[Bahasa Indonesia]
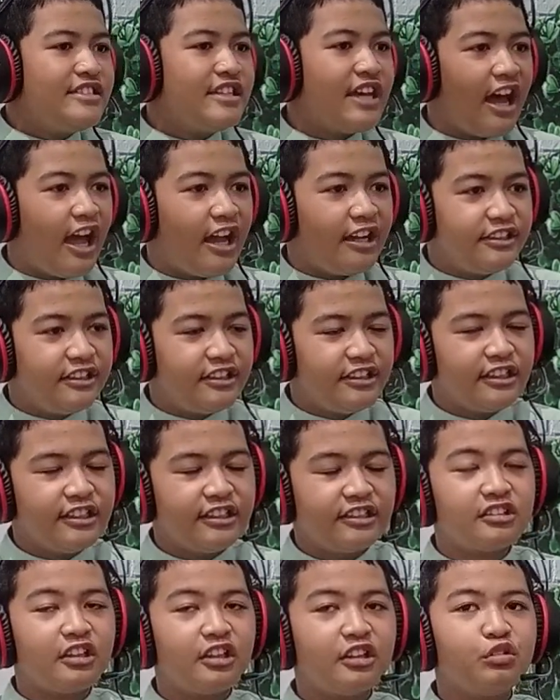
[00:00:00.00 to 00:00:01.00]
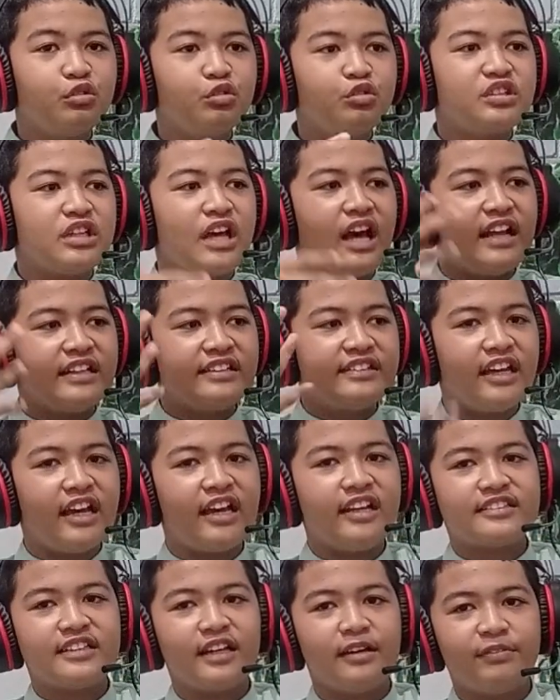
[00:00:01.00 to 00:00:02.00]
Jadi tentu saja
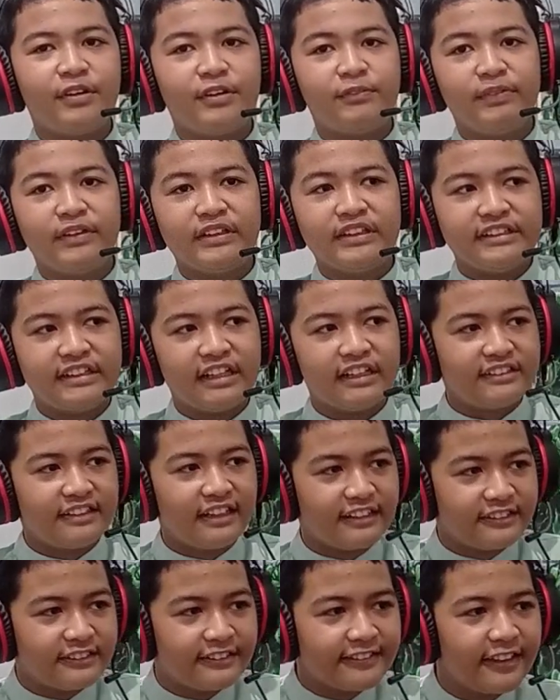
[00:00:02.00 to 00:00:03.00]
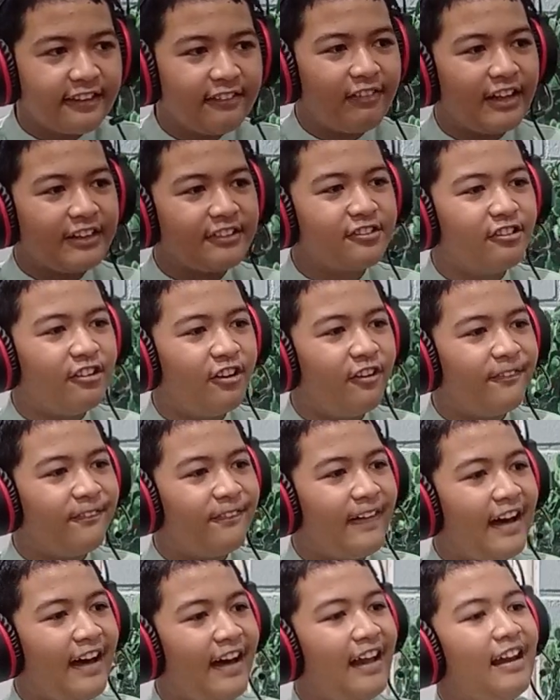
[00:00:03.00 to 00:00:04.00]
ya, sahabat berlian dan teman
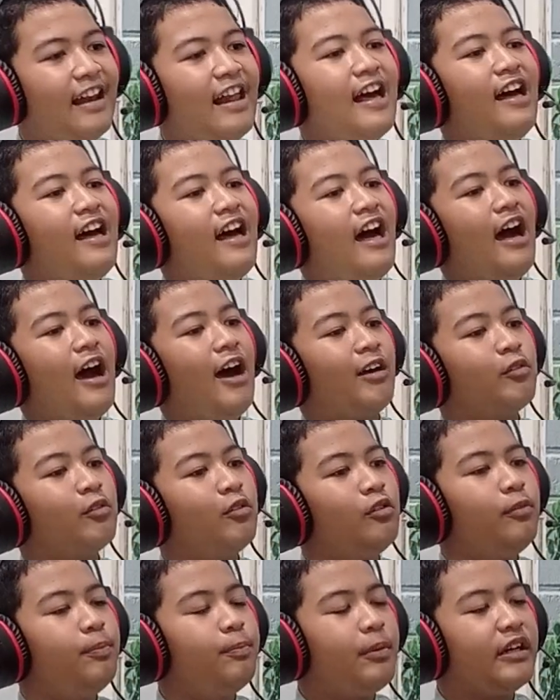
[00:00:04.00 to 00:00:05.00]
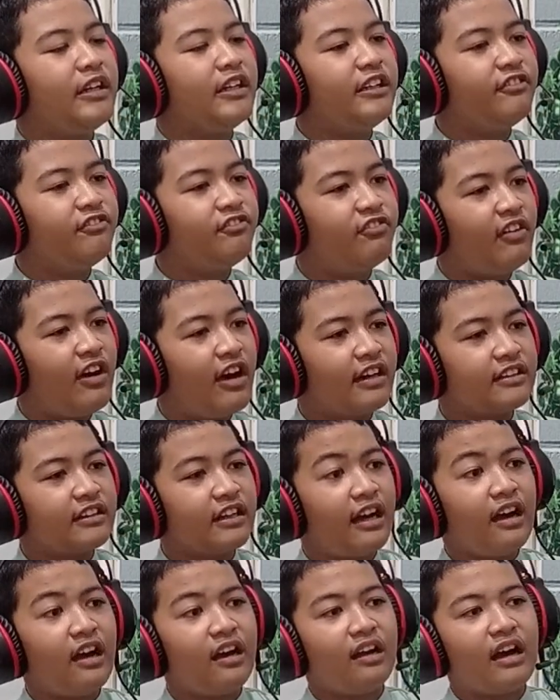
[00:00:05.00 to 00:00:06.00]
novel Aku
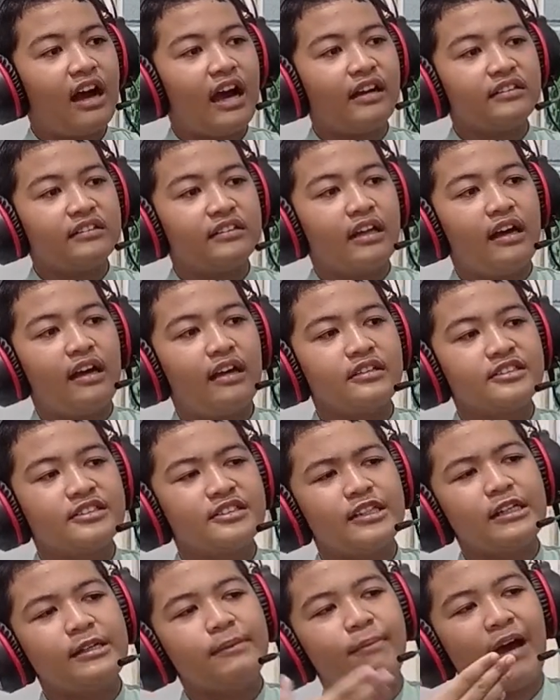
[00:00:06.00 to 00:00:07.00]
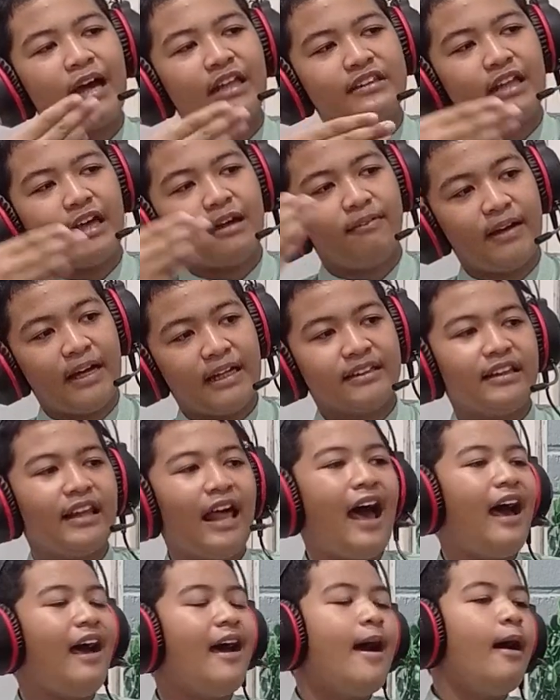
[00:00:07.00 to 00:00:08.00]
berinfak karena
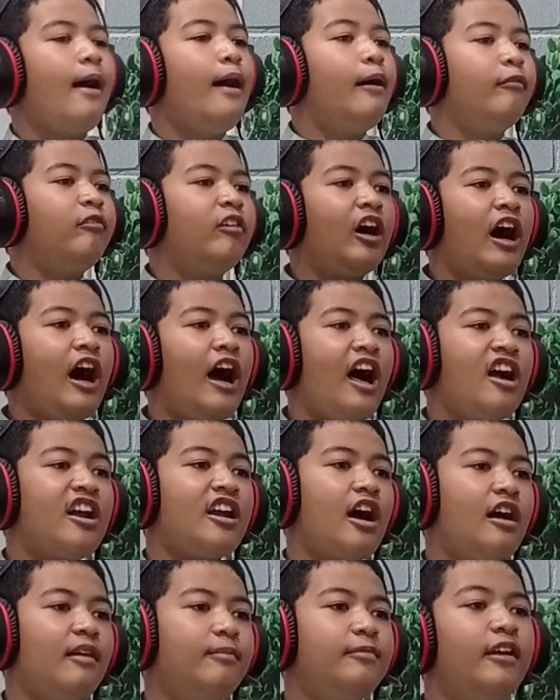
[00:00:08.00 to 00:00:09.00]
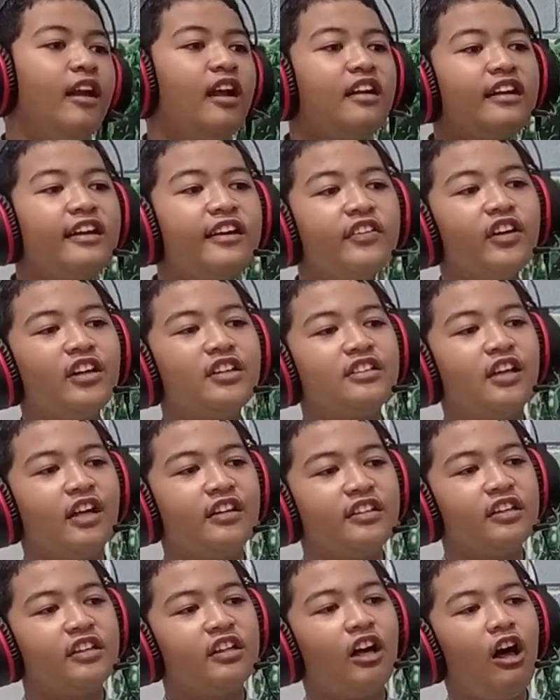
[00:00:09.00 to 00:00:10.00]
semata-mata berharap ridho
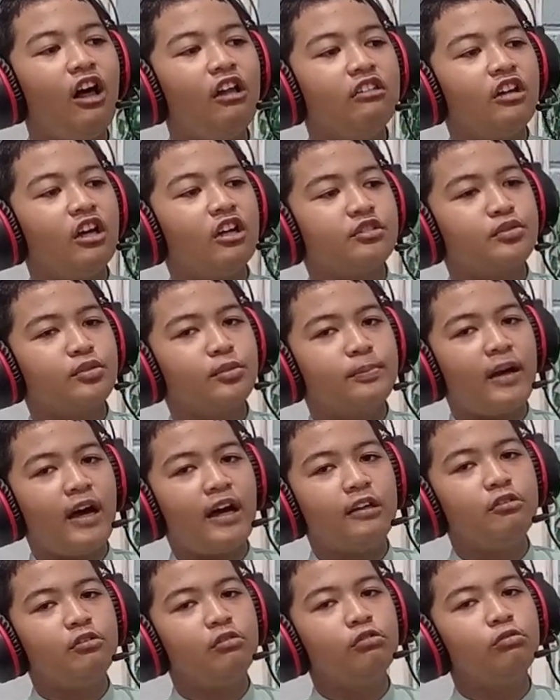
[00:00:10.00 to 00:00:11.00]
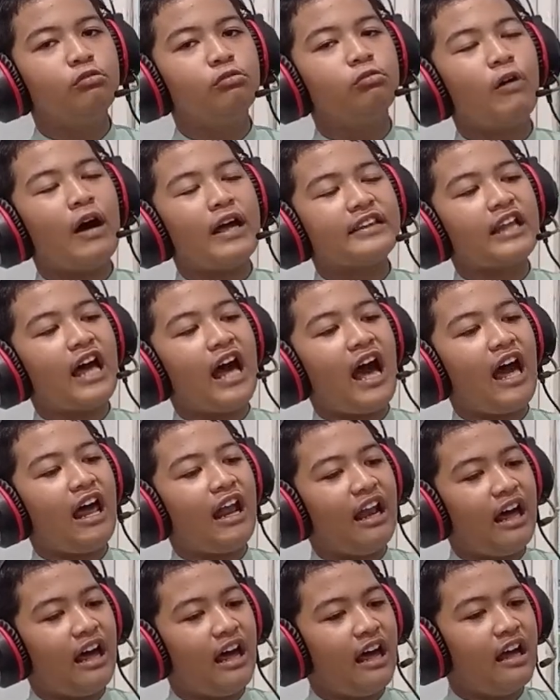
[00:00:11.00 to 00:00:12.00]
dari Allah Subhanahu wa
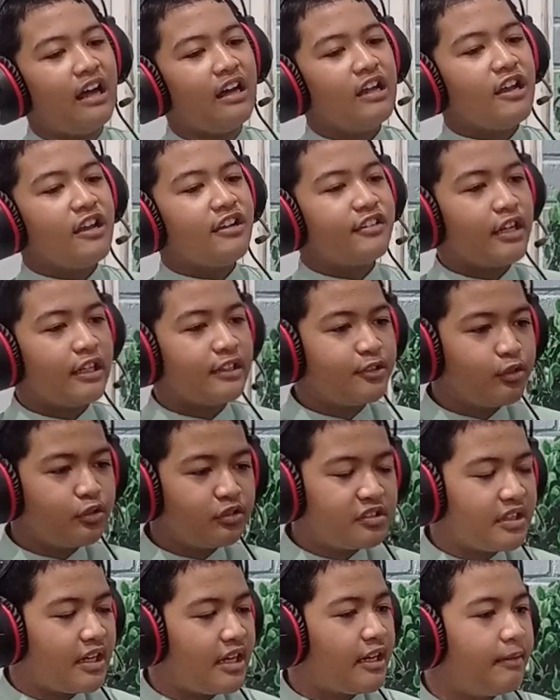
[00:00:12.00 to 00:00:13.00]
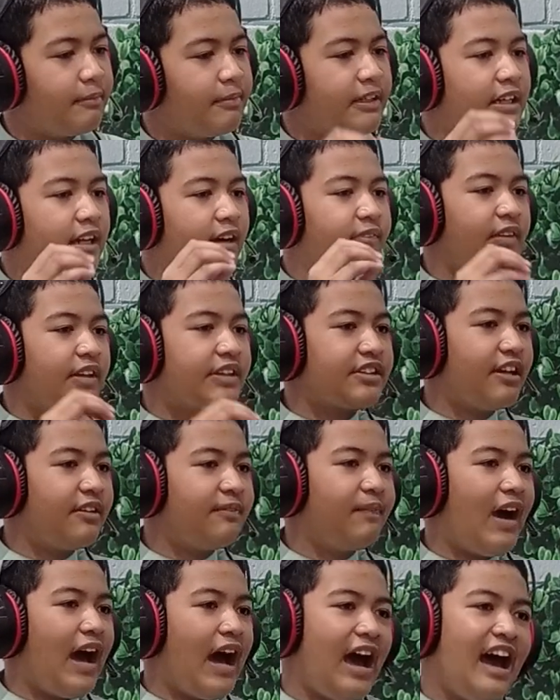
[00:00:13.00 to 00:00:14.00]
Ta'ala dan juga
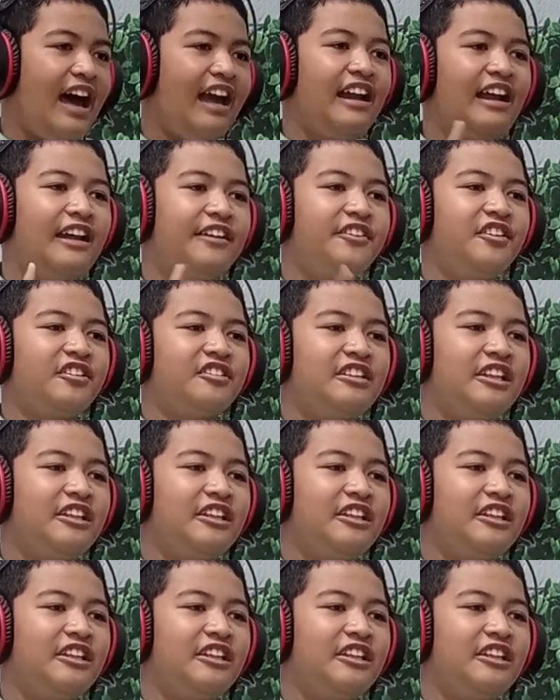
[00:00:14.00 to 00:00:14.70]
mendapatkan pahala dong